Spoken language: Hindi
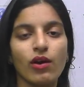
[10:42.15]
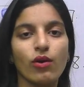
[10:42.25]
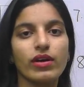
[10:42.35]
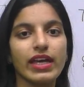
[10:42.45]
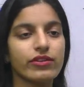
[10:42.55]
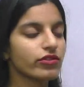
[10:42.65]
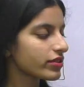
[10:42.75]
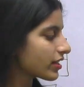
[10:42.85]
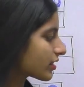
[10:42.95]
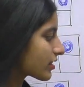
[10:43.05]
ओके तो
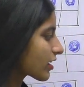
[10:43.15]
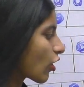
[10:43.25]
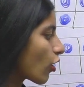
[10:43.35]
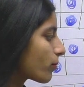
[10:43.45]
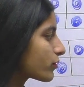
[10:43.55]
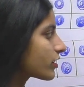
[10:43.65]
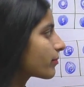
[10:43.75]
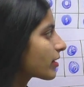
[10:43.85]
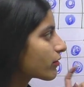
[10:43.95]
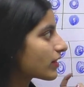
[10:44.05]
जस्ट इसका ऑपोजिट
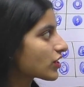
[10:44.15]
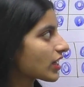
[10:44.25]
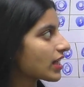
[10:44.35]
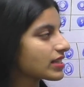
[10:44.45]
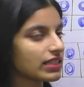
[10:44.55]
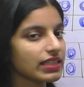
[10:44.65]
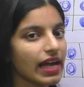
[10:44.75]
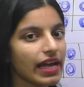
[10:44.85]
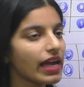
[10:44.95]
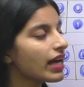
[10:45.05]
भी क्वेश्चन आ सकता
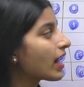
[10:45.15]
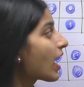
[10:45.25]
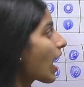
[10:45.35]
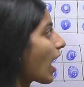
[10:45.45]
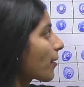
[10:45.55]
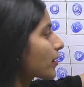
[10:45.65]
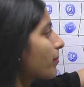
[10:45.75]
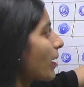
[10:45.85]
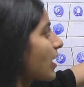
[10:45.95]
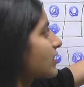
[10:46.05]
है आपके
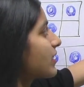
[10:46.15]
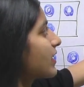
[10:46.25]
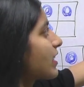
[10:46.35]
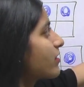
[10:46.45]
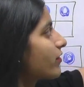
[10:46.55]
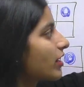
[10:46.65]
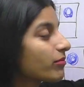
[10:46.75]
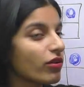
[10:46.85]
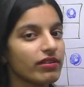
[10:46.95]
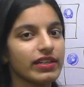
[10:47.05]
पास ये टेंस फ्रेम
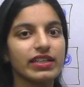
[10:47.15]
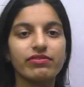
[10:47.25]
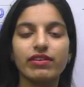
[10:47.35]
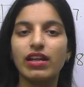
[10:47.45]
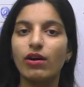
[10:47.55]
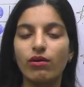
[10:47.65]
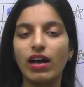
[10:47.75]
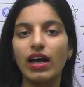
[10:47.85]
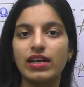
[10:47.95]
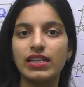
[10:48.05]
ऑलरेडी फिल होगा